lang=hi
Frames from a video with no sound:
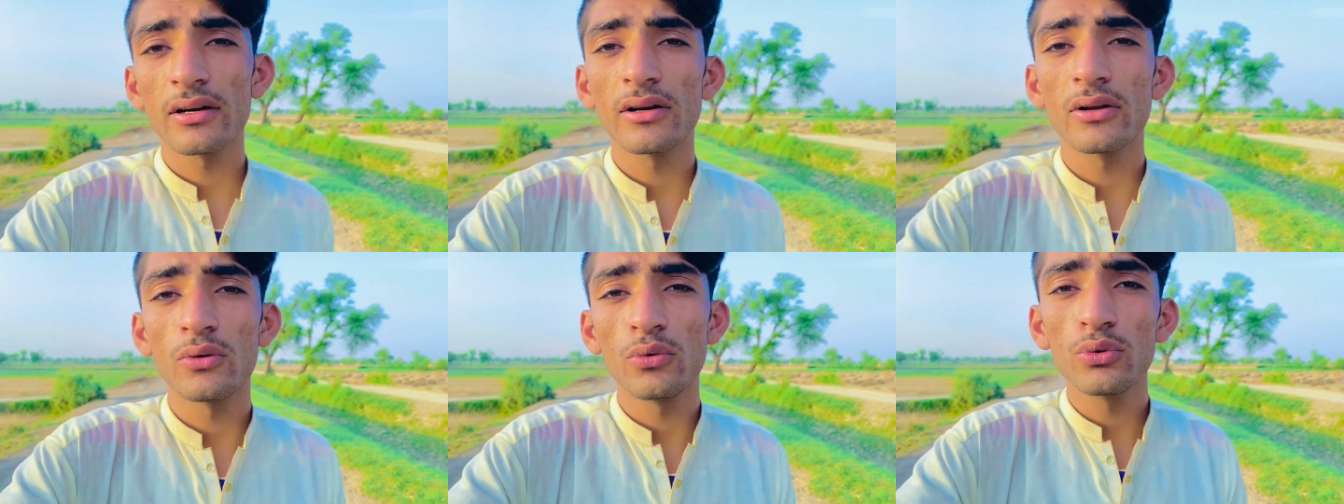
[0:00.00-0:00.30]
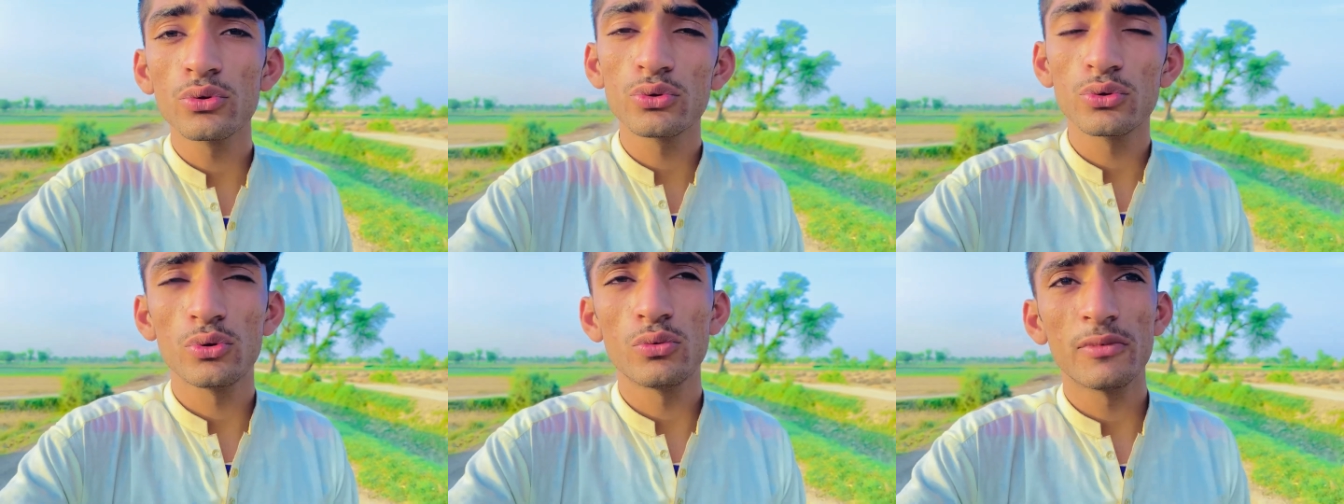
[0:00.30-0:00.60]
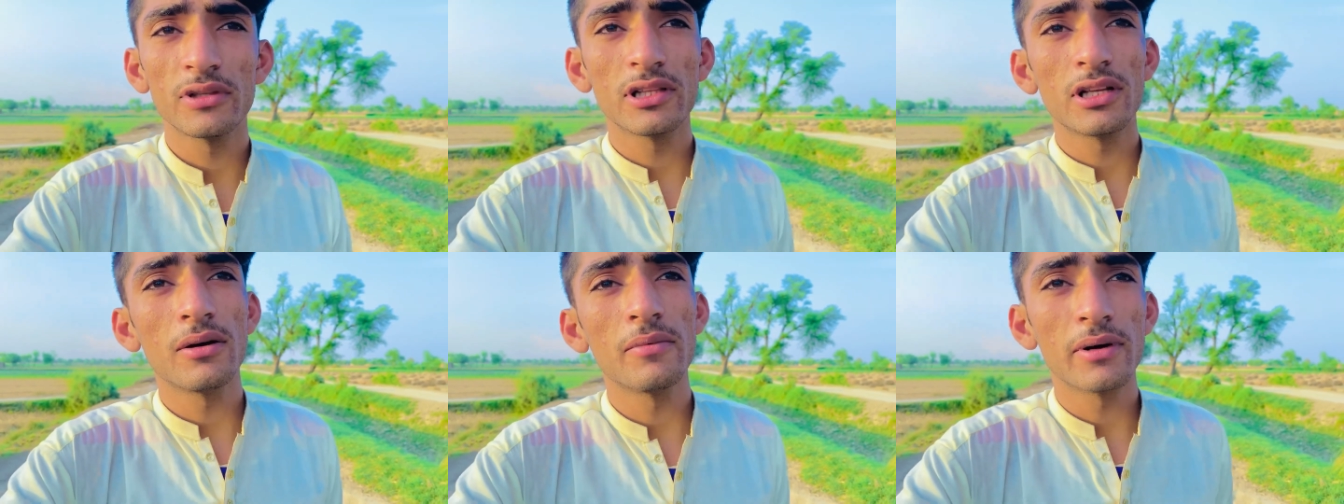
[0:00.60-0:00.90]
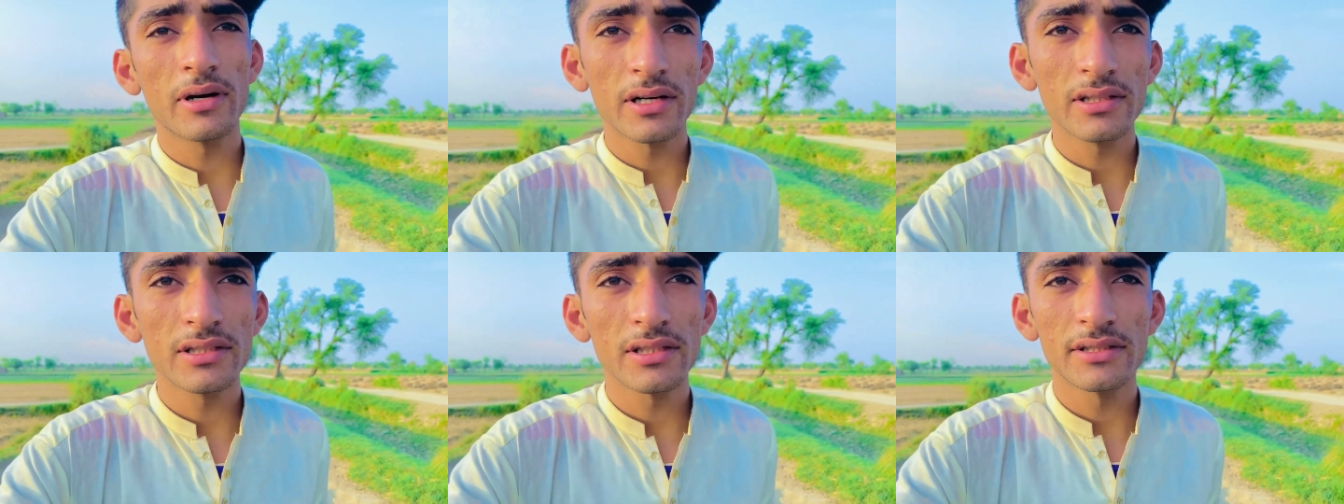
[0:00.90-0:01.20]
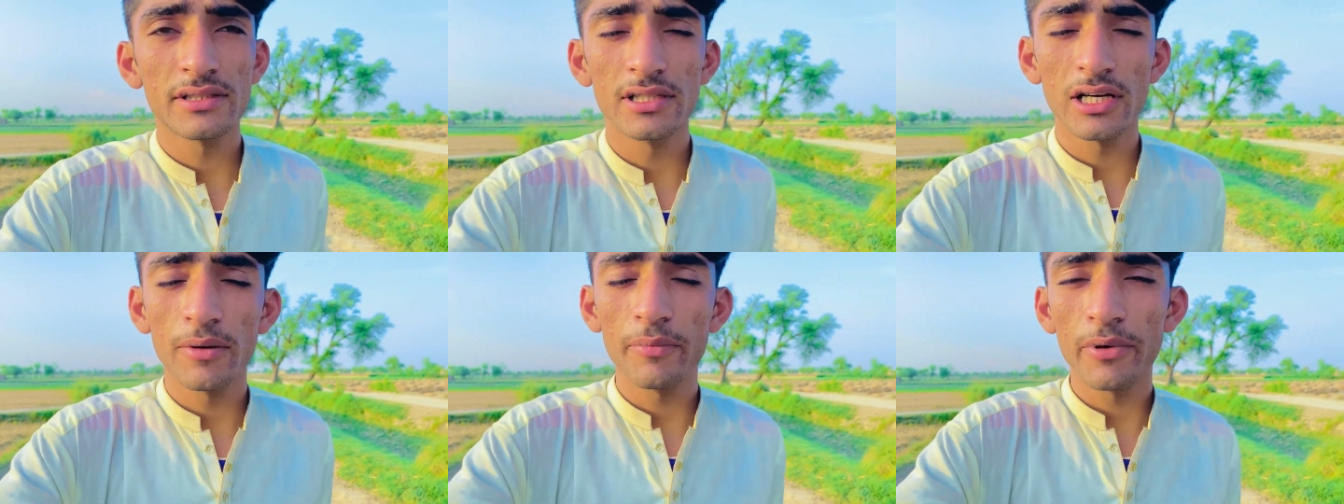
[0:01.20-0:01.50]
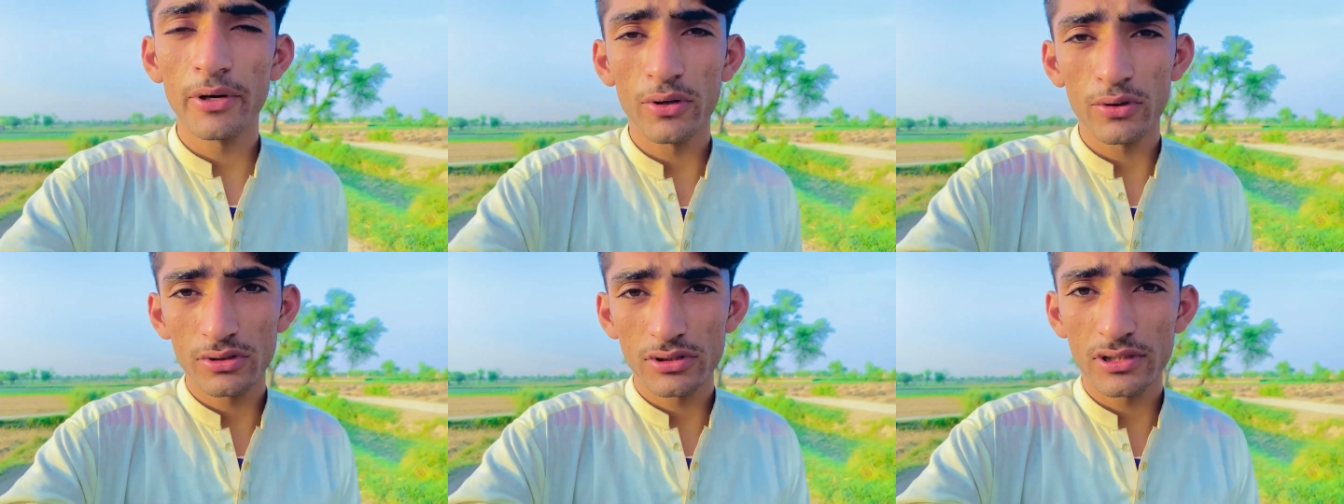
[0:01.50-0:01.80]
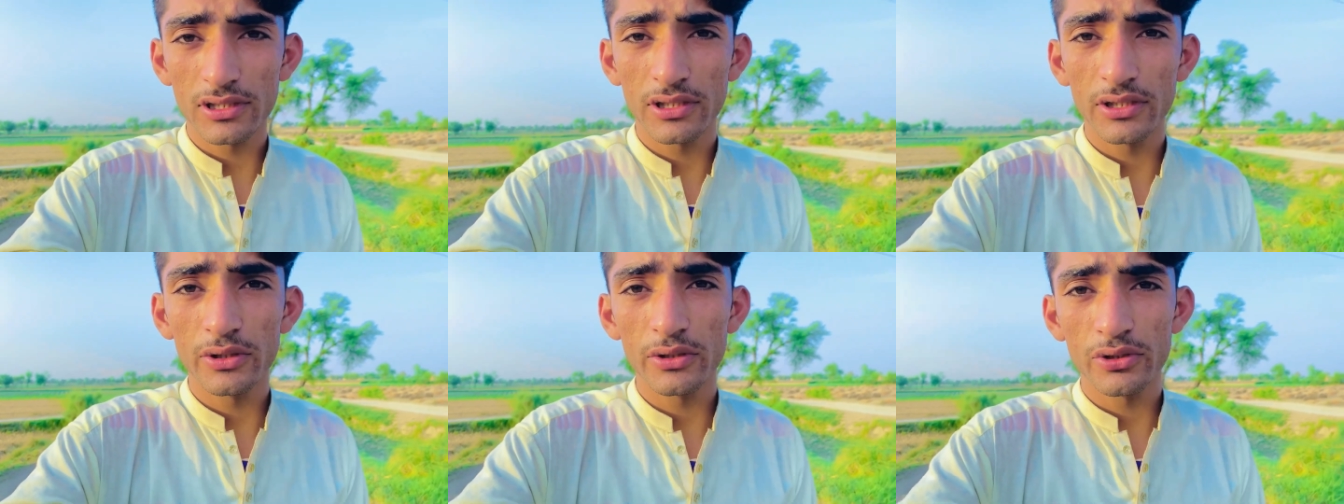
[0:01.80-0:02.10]
कन उतू मतलब खर्चा थे पिया उस
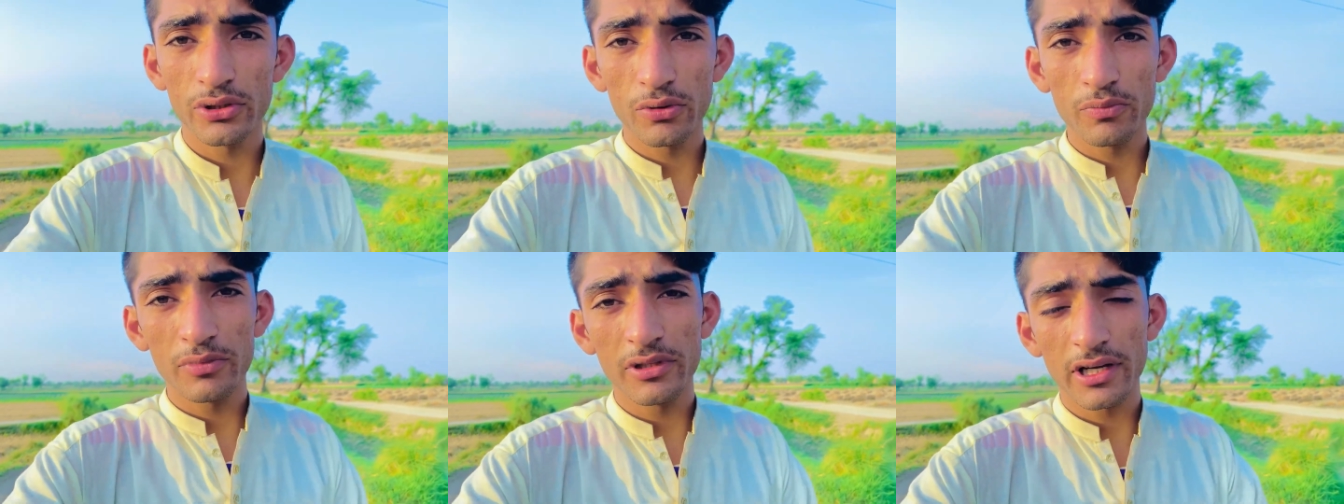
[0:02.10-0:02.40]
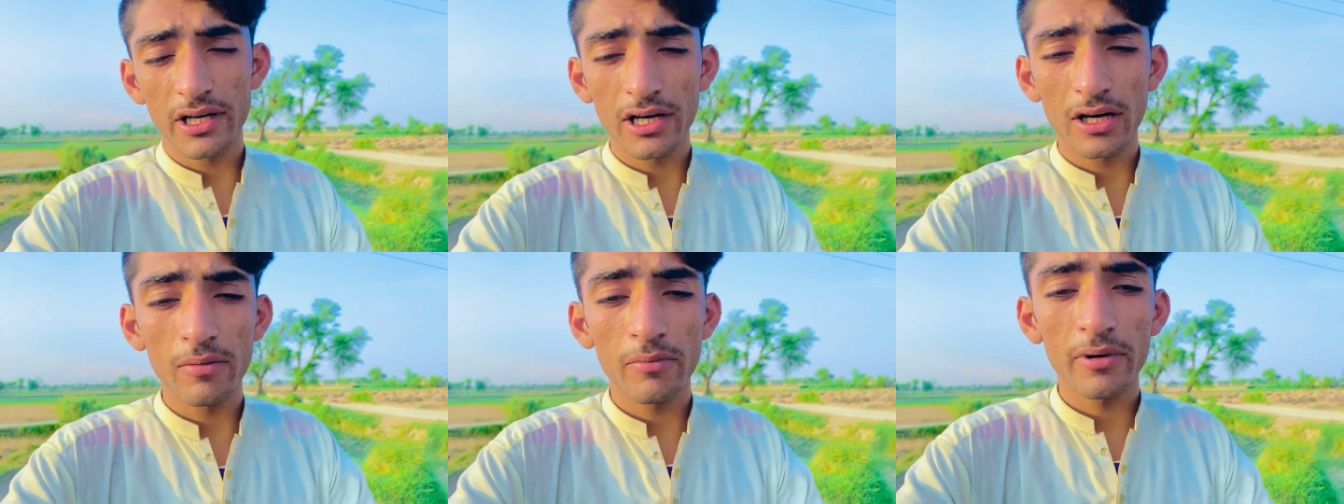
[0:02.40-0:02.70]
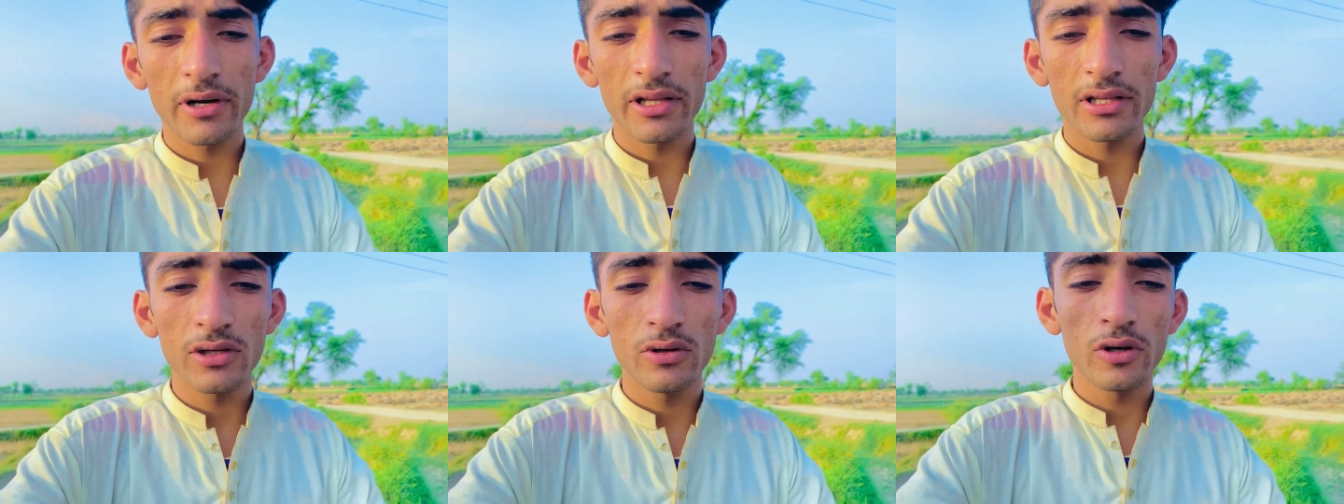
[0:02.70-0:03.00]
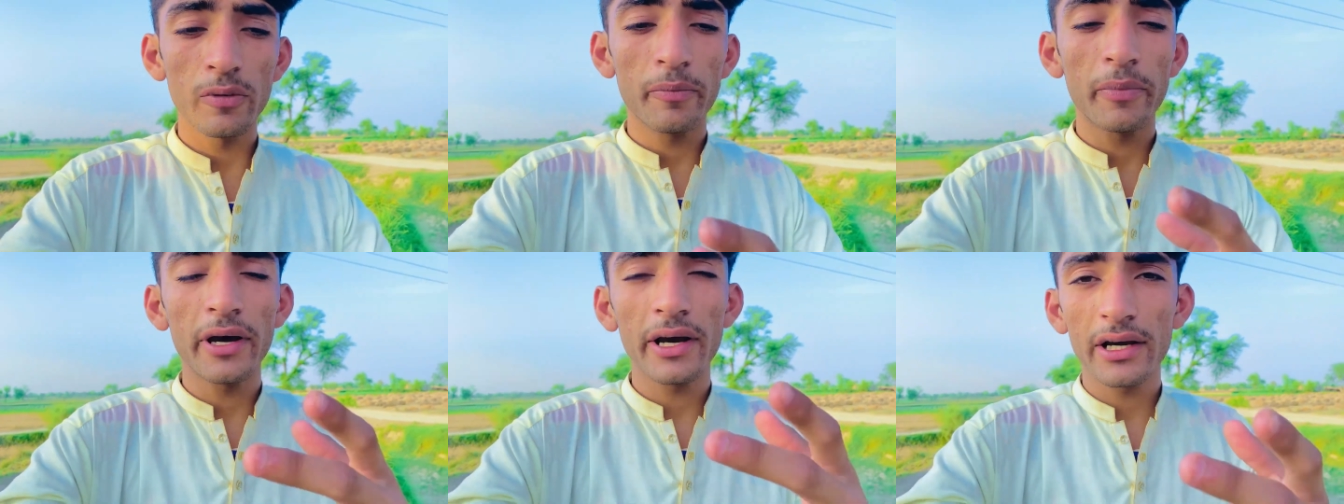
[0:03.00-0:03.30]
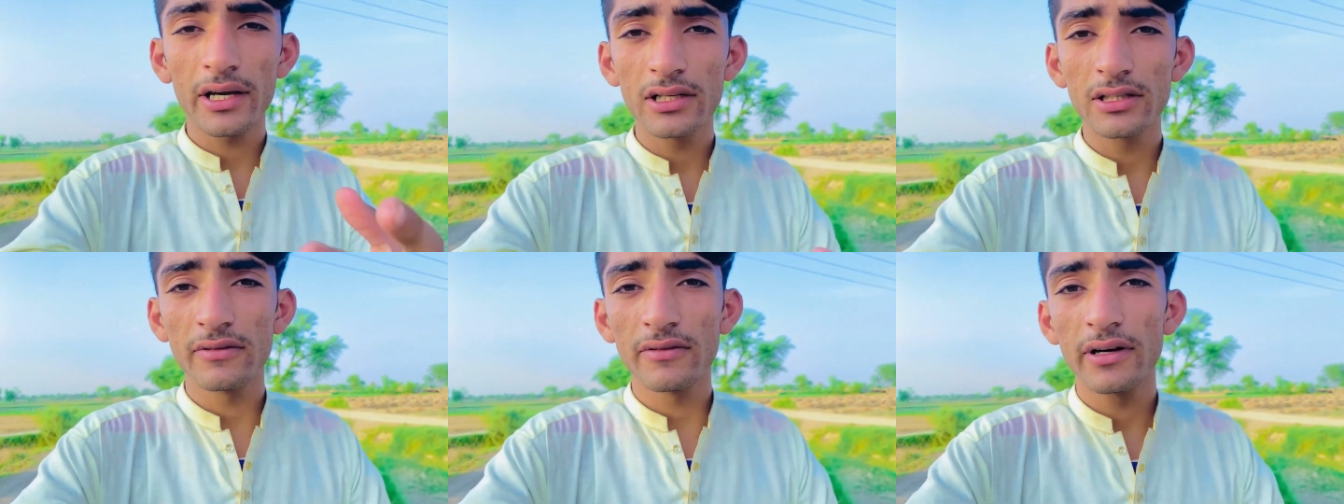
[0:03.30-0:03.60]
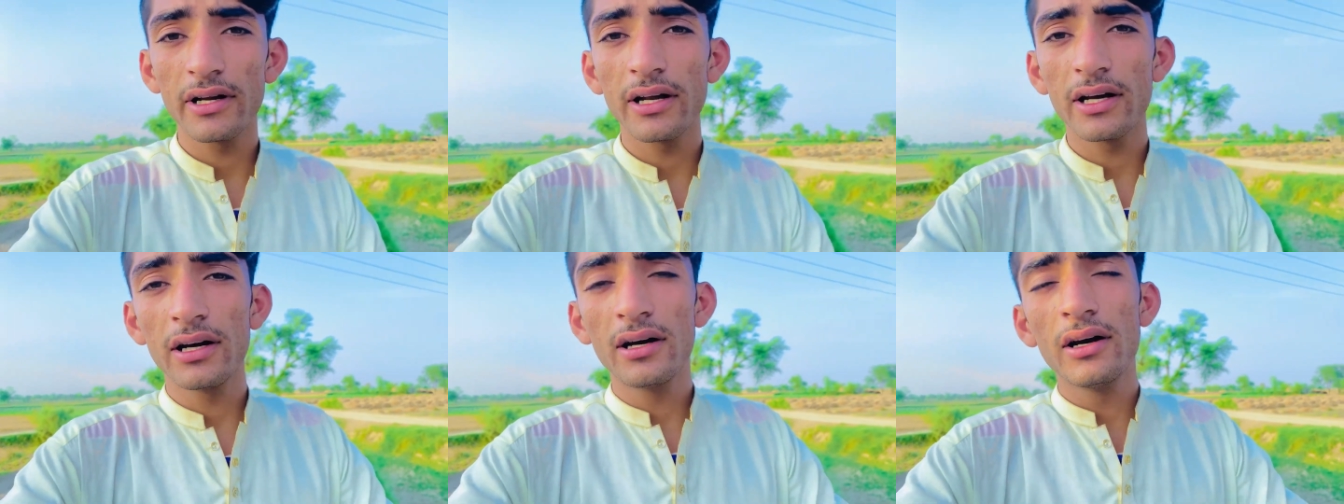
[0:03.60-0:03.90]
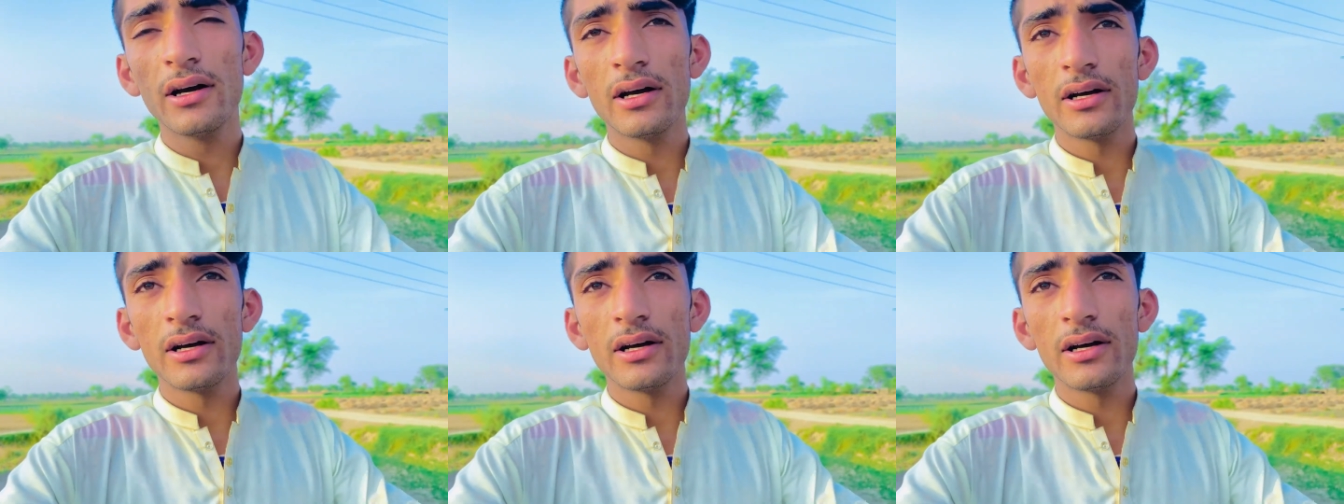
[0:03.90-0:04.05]
यूट्यूब पे काम करने हुए पैकेज वगैरह